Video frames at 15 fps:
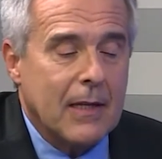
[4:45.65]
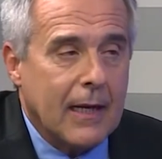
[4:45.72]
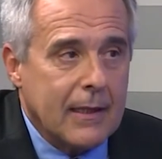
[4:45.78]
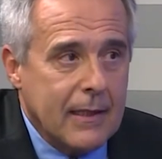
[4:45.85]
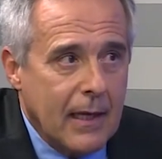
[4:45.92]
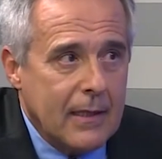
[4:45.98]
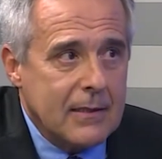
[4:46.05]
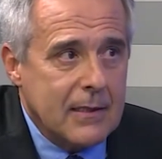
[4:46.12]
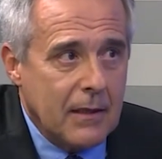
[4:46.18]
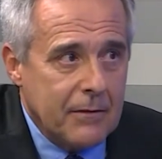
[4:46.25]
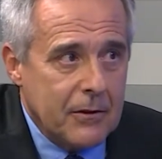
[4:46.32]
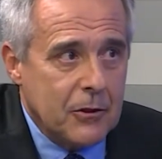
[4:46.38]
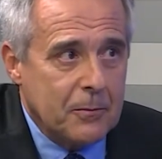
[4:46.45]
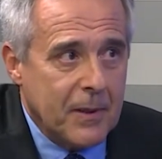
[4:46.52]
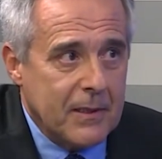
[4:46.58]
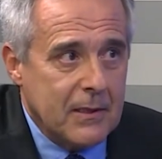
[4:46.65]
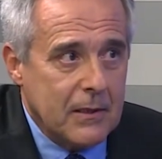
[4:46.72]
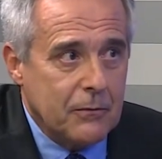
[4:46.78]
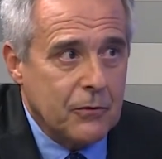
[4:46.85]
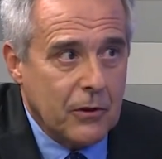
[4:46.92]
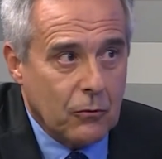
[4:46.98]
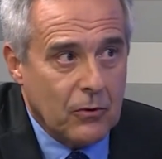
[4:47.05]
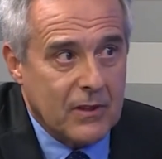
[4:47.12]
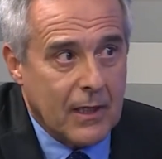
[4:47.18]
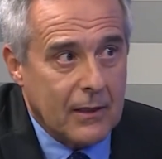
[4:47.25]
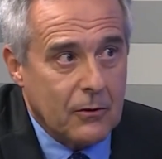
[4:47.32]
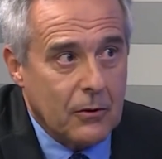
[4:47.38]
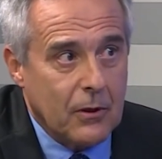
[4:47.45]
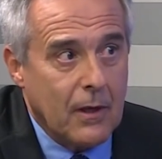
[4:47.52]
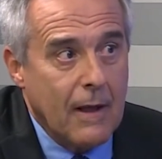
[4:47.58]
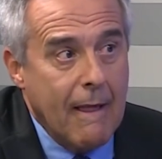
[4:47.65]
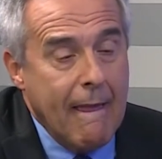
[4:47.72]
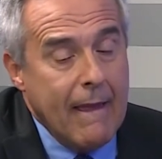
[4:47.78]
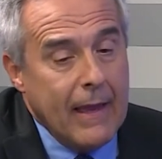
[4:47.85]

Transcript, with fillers: naquele serviço específico que contratou,